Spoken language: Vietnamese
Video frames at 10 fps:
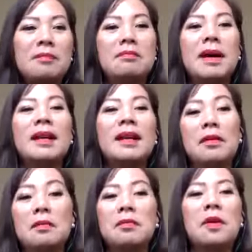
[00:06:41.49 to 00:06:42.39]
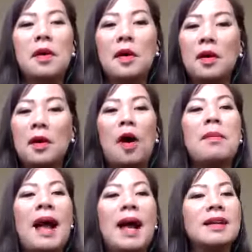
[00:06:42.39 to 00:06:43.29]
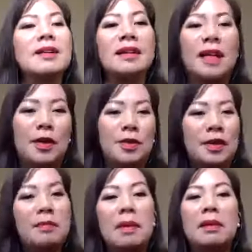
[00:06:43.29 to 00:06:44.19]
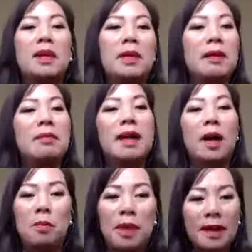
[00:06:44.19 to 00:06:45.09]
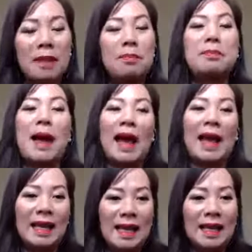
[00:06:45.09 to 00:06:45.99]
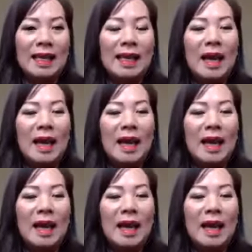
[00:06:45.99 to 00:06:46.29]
mình có bán rất nhiều nhưng mà nhiều khi mình không biết là mình bán cái gì